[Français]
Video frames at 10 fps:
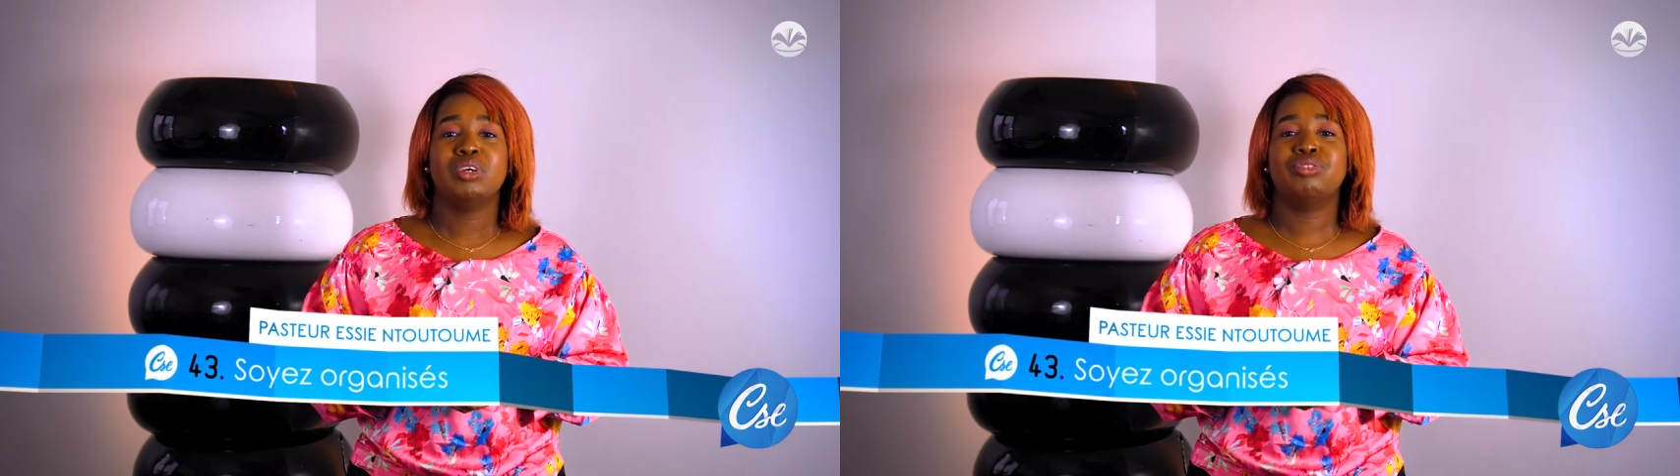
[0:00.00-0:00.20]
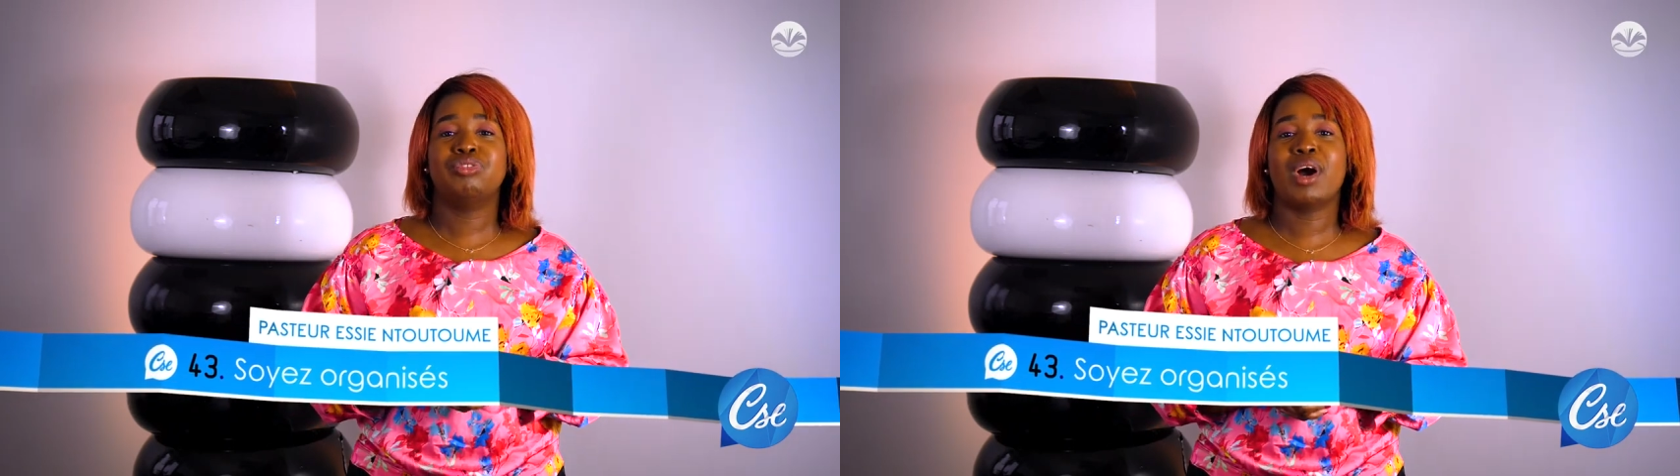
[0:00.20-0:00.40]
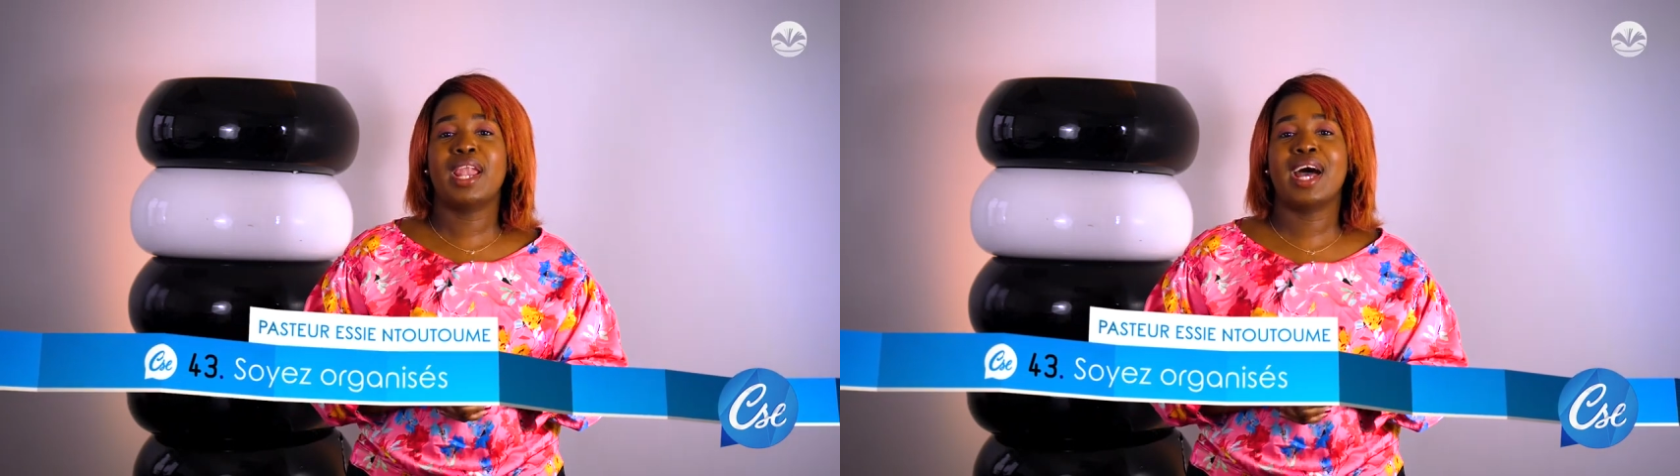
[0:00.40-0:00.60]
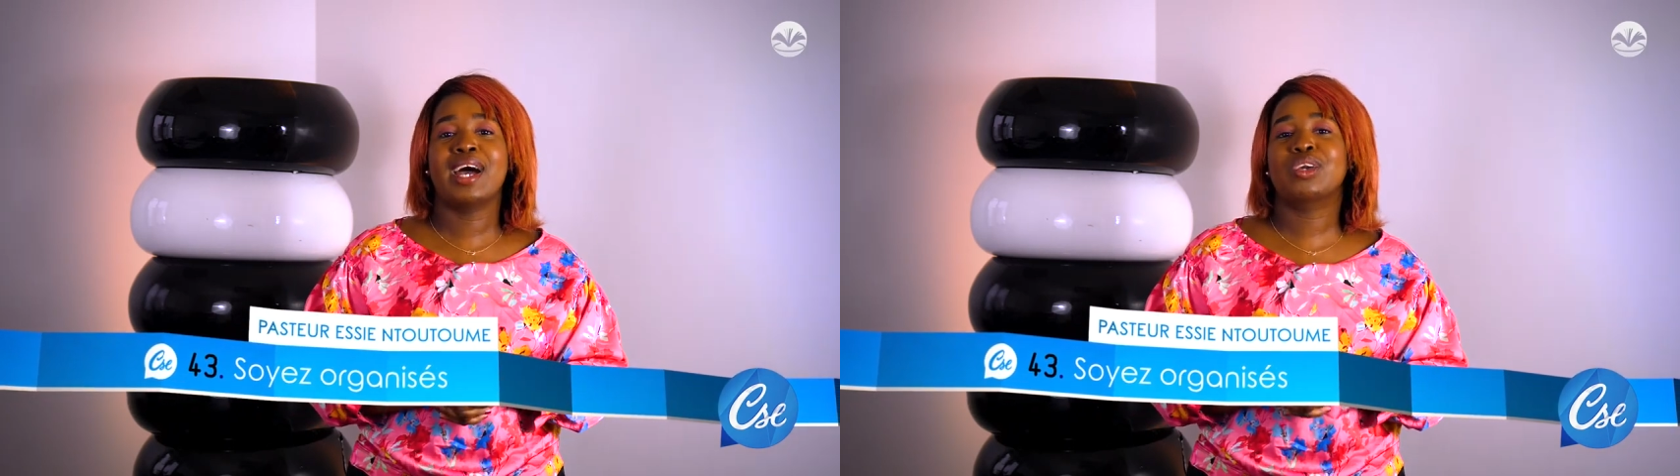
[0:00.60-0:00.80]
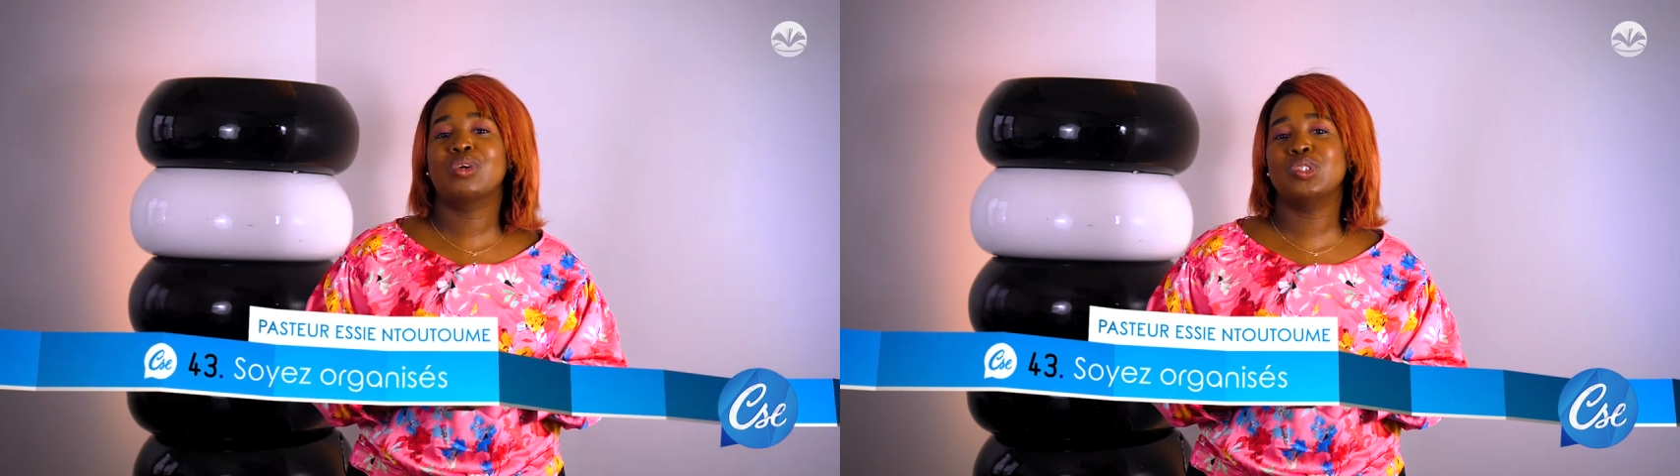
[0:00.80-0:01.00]

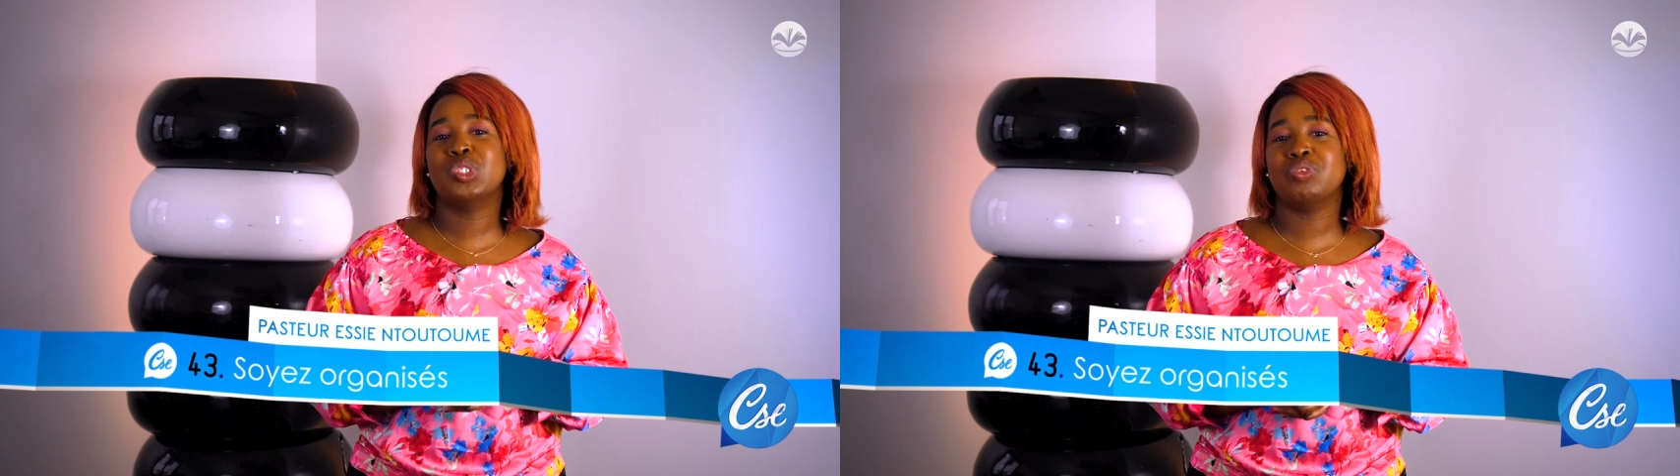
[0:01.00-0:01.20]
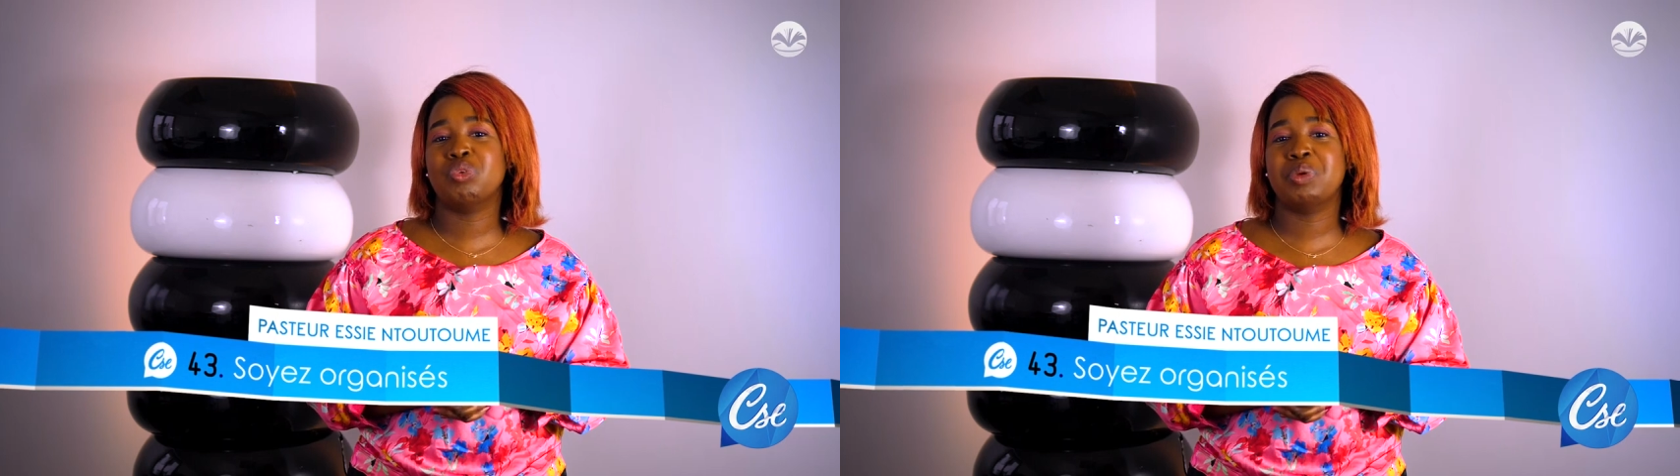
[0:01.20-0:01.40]
Voilà, que Dieu vous